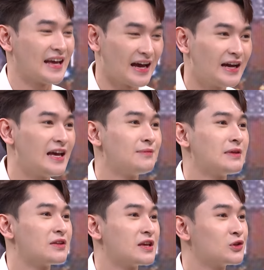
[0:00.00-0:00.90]
dạ em
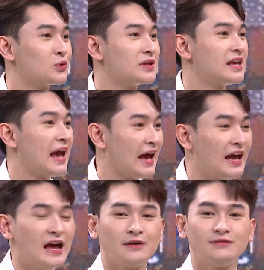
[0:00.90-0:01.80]
chào chị Tonia
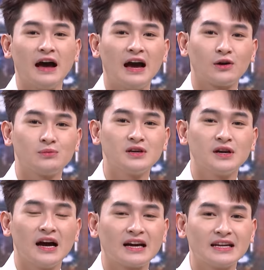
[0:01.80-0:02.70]
và cũng như
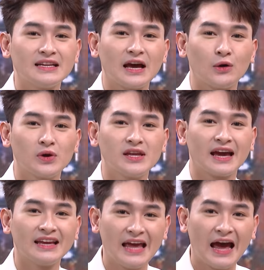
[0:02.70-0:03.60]
uh, kính chào quý vị
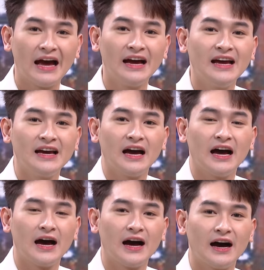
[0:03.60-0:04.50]
khán giả
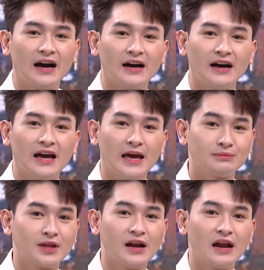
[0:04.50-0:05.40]
uh,
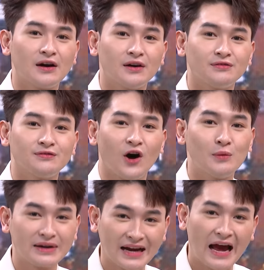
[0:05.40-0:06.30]
Em tên là Võ
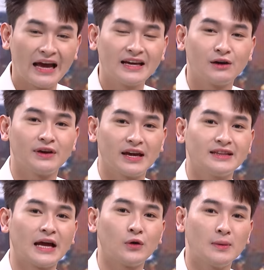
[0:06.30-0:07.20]
Minh Khải, công việc hiện
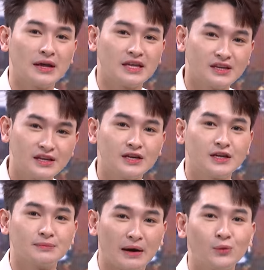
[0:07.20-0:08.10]
tại của em là diễn
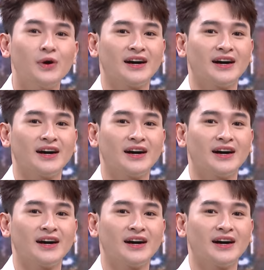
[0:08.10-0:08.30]
viên người mẫu